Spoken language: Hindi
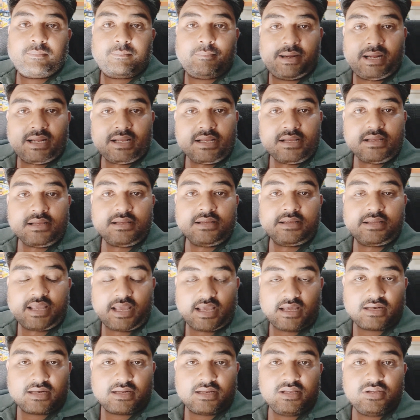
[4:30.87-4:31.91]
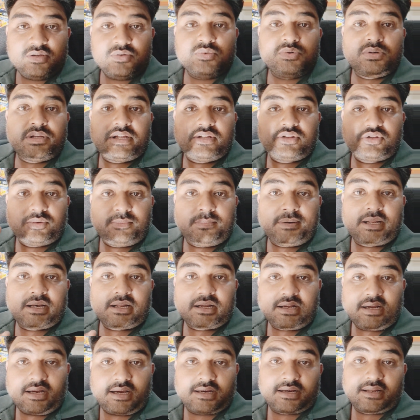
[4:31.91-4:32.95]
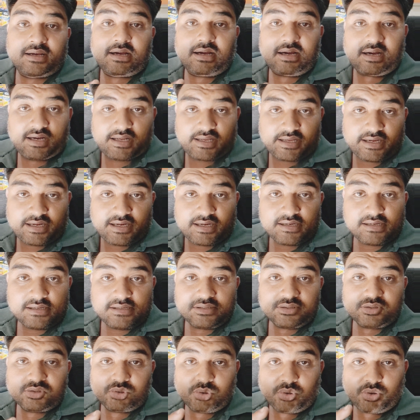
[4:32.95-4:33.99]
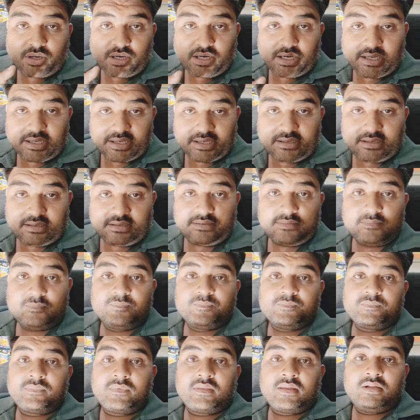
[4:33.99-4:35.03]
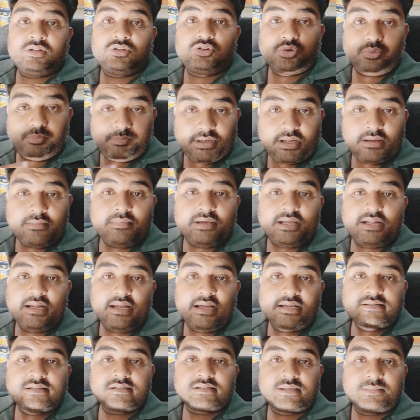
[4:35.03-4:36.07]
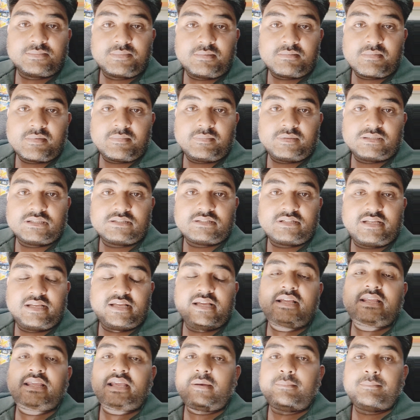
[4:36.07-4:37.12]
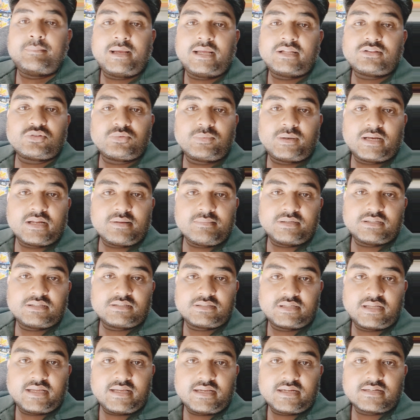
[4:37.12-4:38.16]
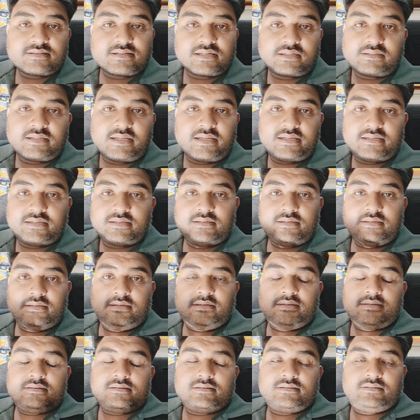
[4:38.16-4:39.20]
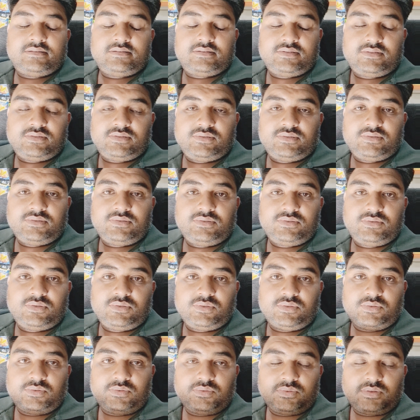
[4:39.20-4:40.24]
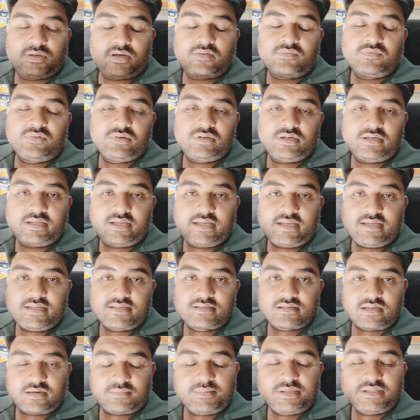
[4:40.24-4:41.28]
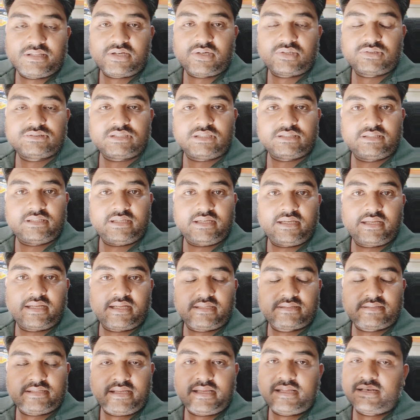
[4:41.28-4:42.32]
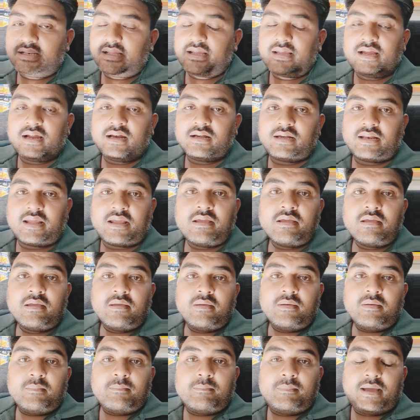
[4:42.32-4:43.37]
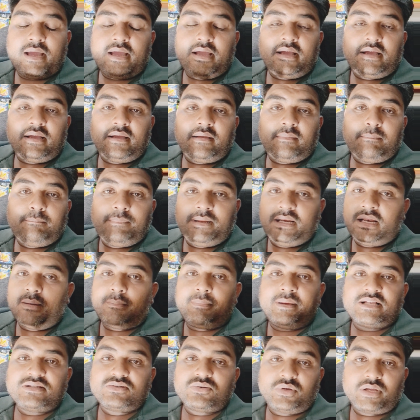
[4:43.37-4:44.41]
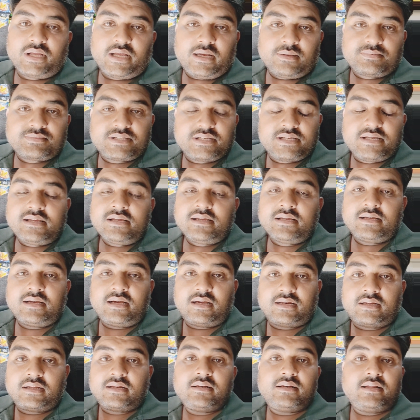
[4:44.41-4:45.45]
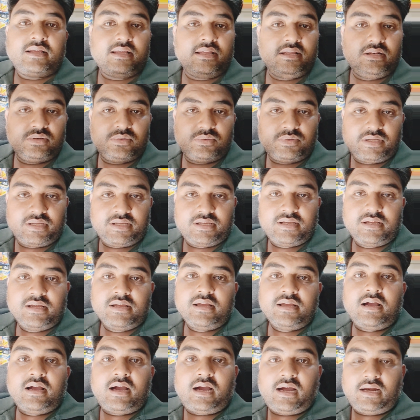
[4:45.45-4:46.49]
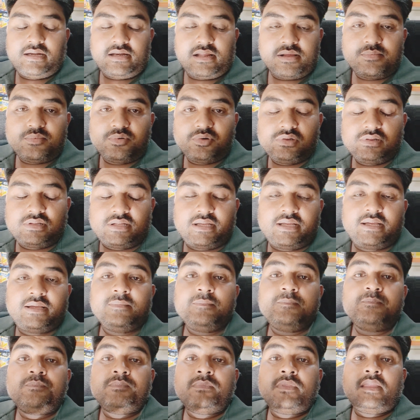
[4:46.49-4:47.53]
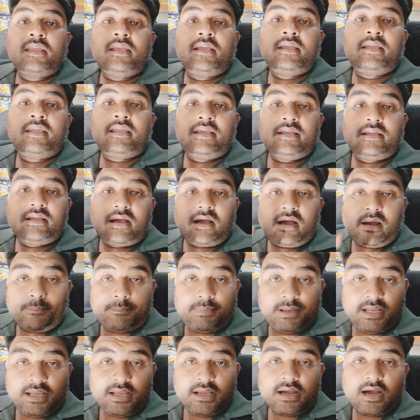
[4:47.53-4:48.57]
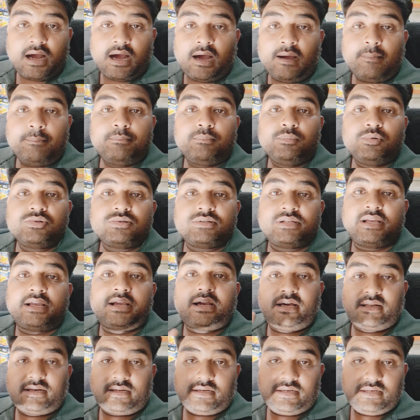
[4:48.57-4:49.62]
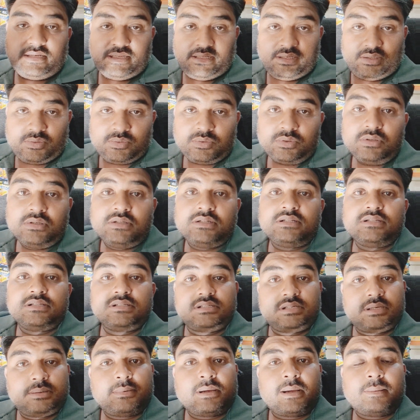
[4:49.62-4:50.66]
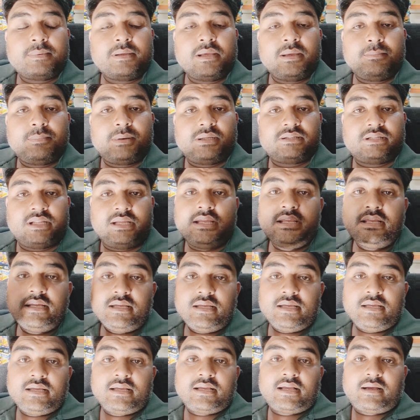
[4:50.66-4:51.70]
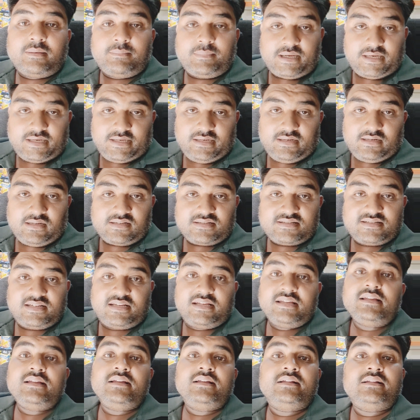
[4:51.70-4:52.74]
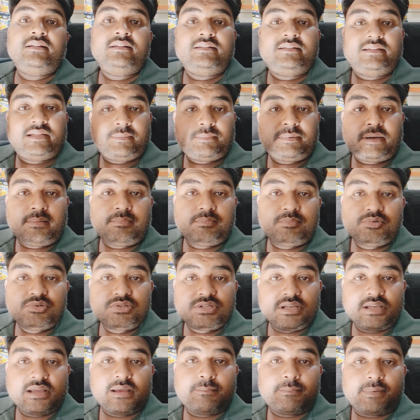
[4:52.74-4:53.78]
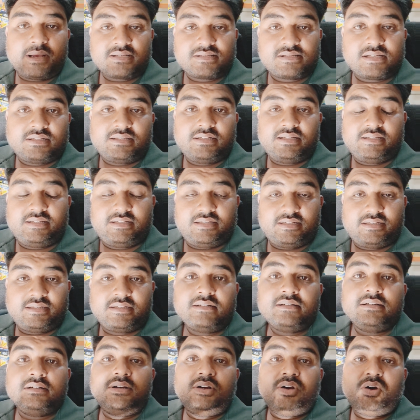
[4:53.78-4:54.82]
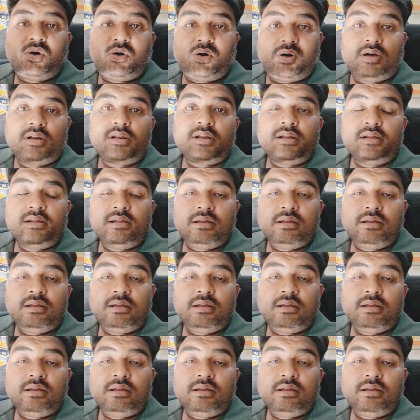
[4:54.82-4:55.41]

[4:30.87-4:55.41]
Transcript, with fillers: मैं कह रही हूँ कि तुम्हारा खाना आएगा तो आएगा तुमने मेरे ऐसे समय में मदद की है क्या मैं तुम्हारी मदद नहीं कर सकती तो अब वो लड़की शर्मिंदा हो जाती है कहती है नहीं आंटी मैं बिना पैसों के आपसे खाना नहीं लूँगी आंटी बोलती है कि अभी आप मुझसे खाना ले लो जब आपके पति कमाने लग जाएं तब आप मुझे ये पैसा दे देना और